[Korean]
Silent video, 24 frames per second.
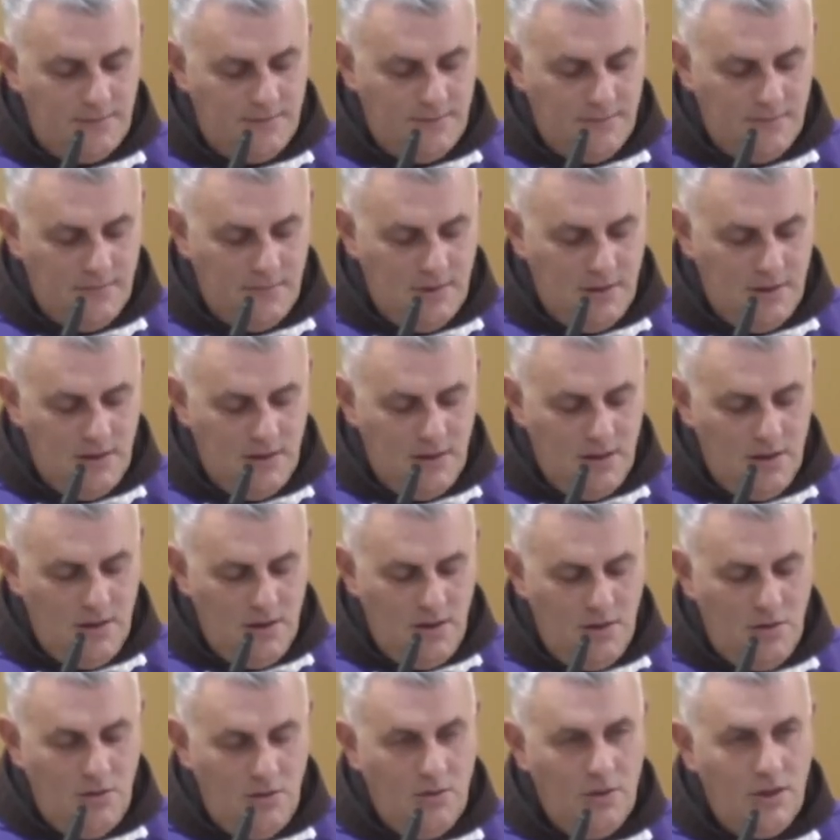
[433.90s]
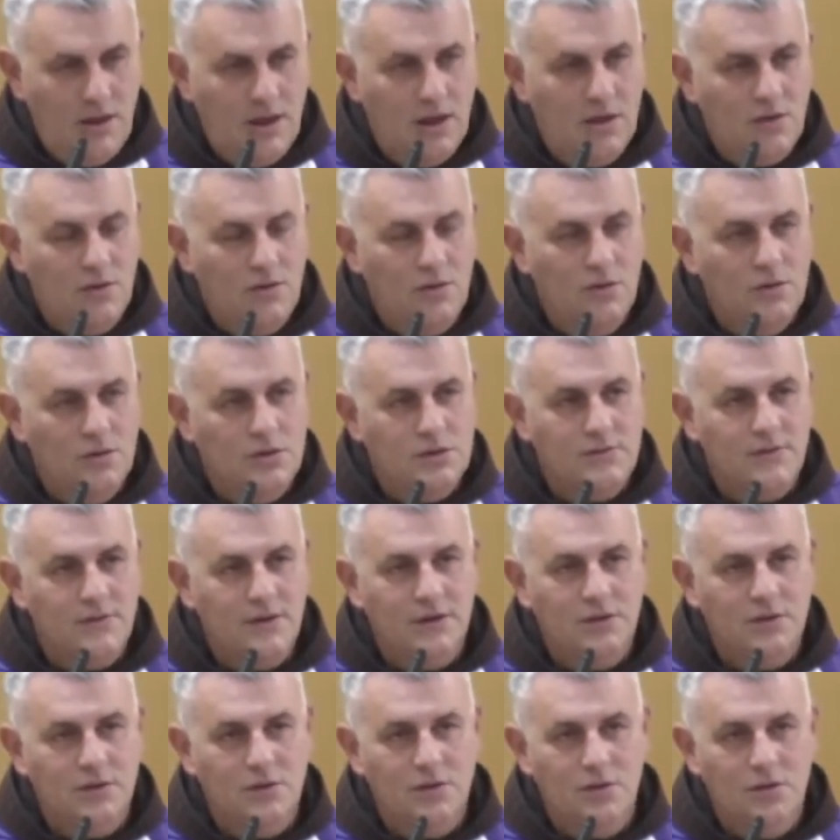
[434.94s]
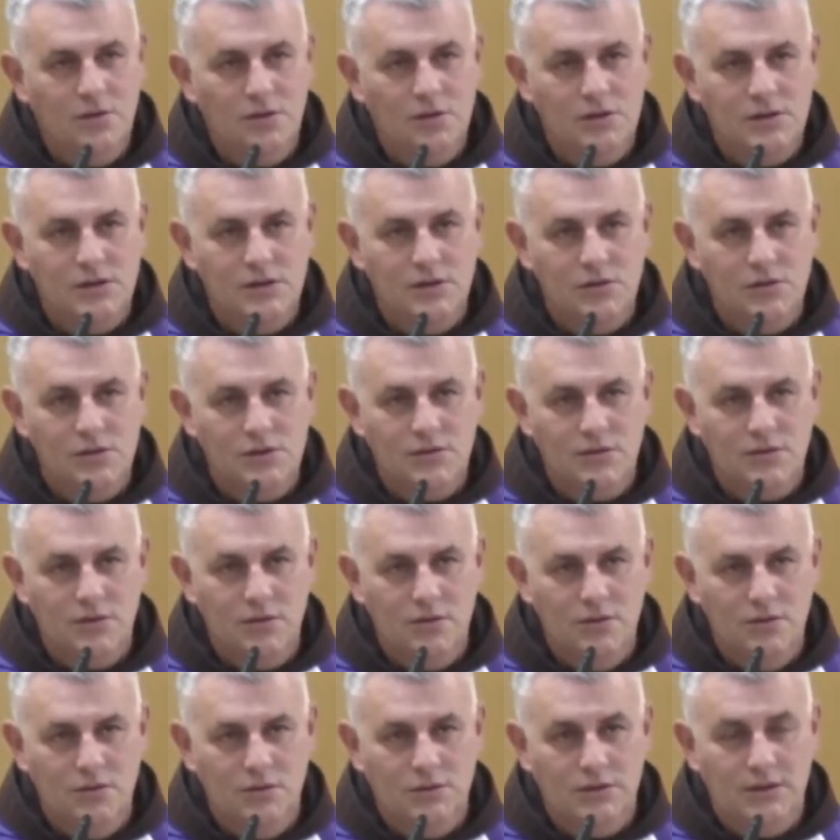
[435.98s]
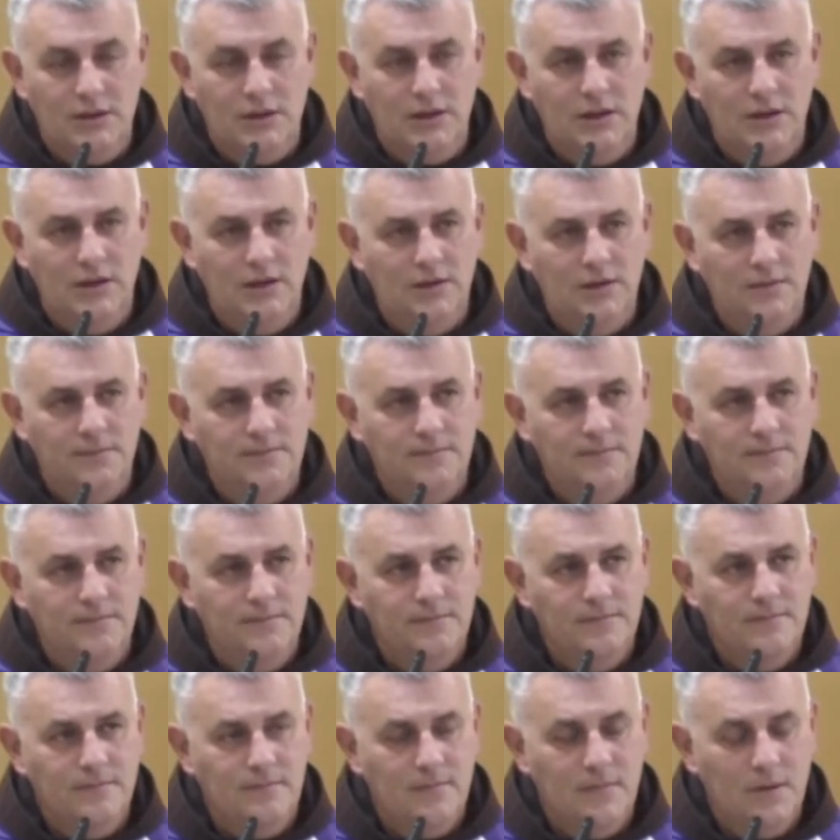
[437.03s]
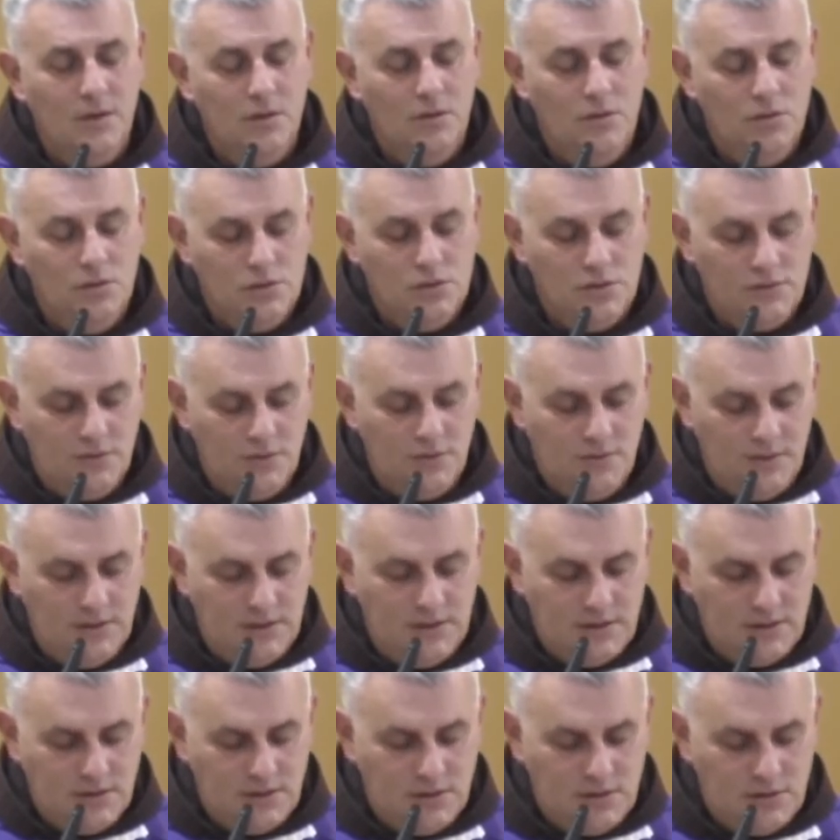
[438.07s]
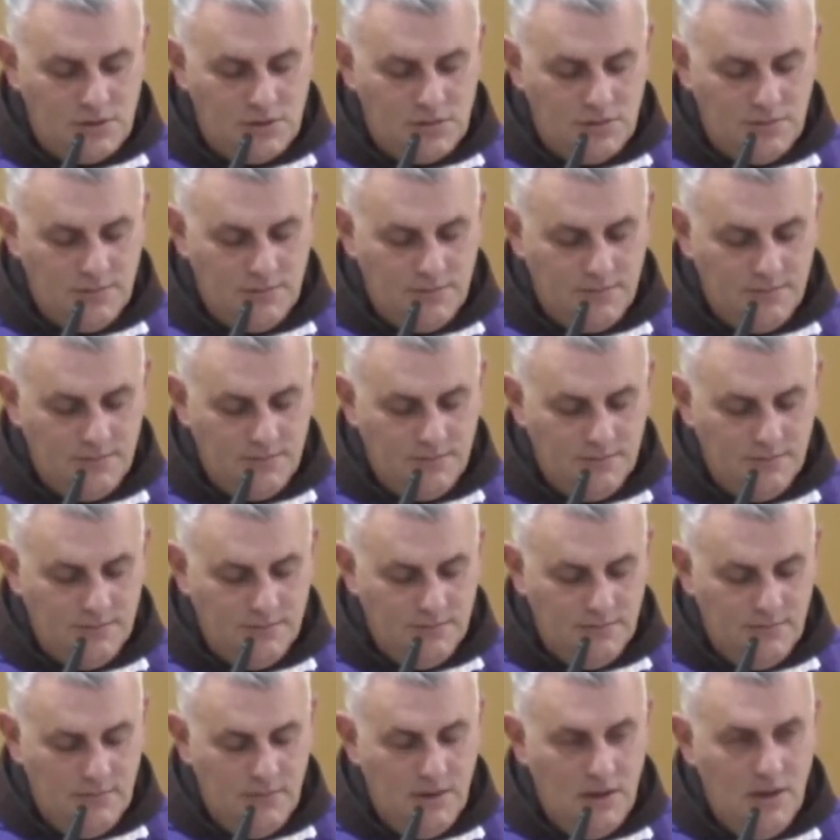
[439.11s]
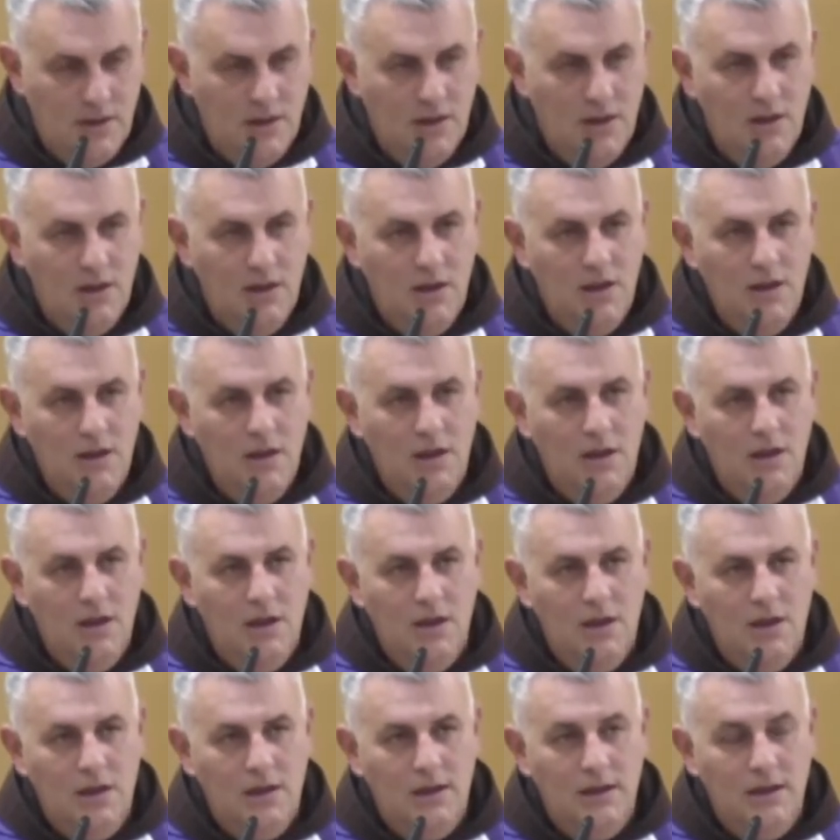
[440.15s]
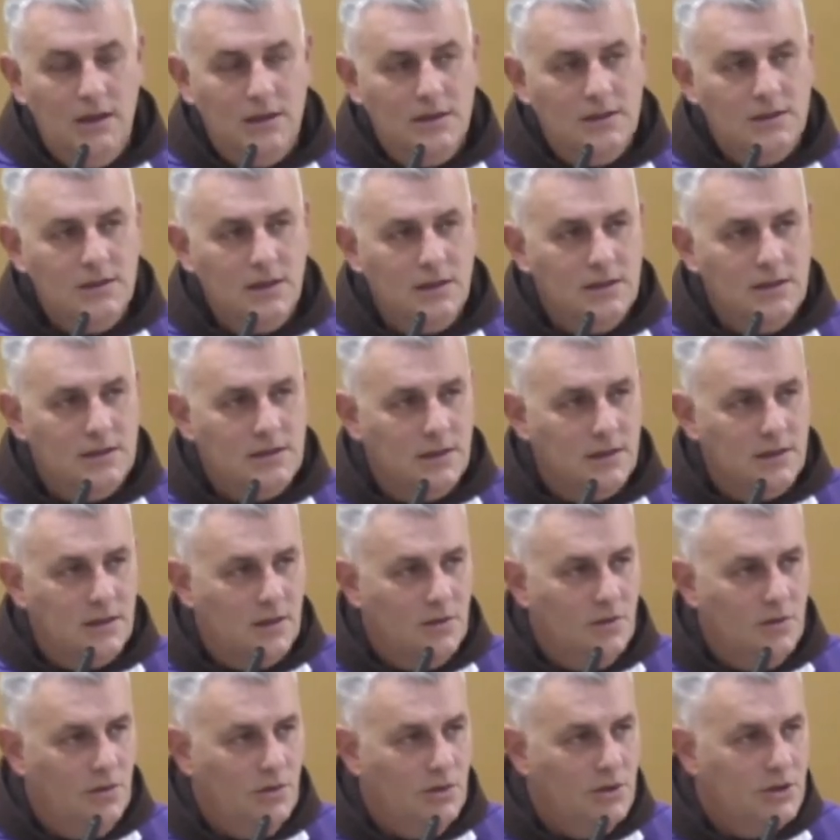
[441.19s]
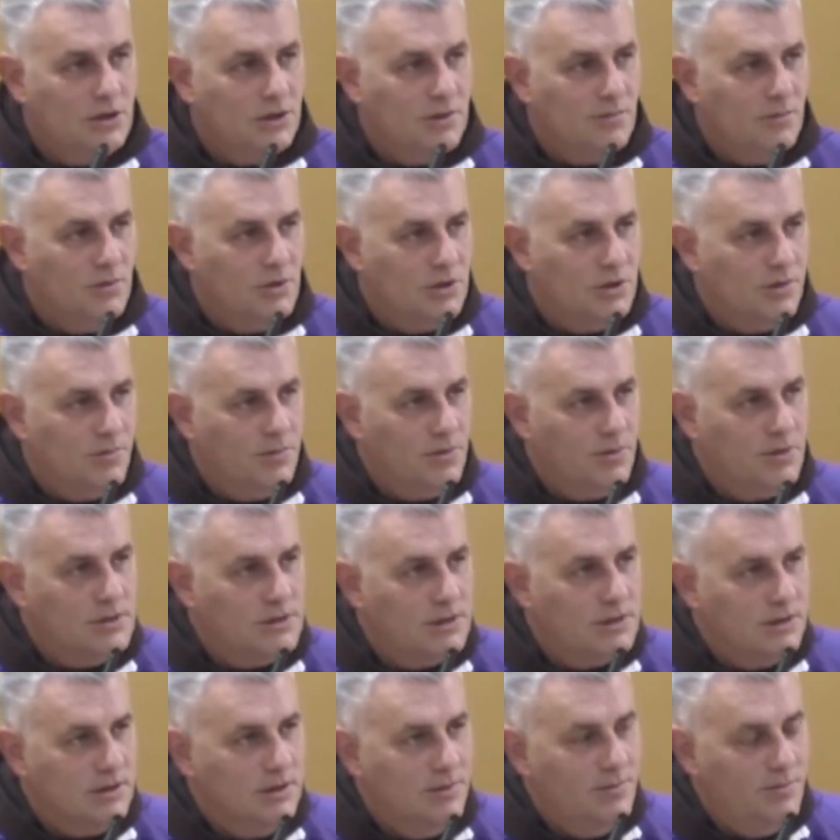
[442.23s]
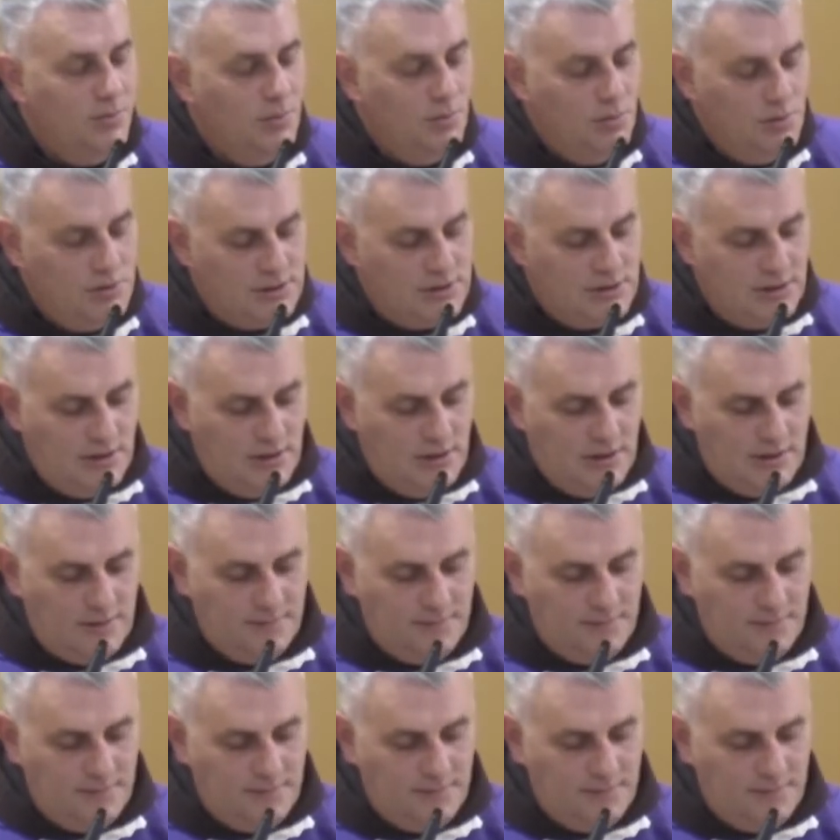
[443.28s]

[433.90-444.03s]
그 사막 속에서 외치고 있습니다. 외치고 있지만 정말 더 위험한 외침은 우리들 마음 안에 있는 것입니다. 우리들 내면의 사막입니다.